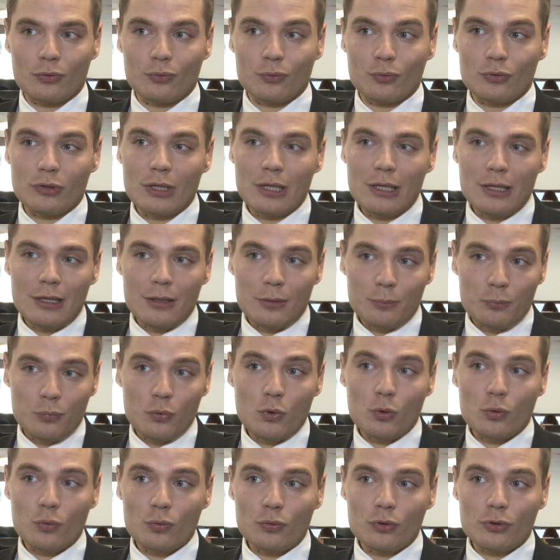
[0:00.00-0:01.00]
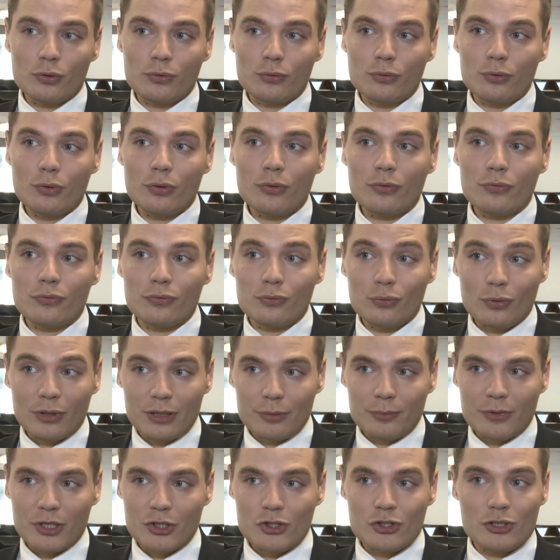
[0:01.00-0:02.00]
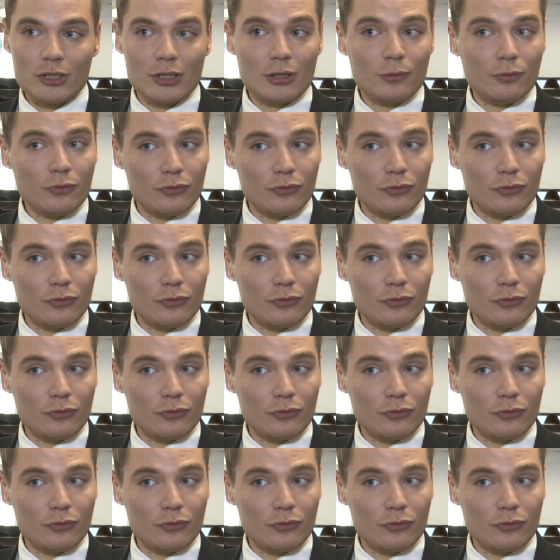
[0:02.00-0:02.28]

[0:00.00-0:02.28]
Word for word: Donc pour conclure, sur les marchés,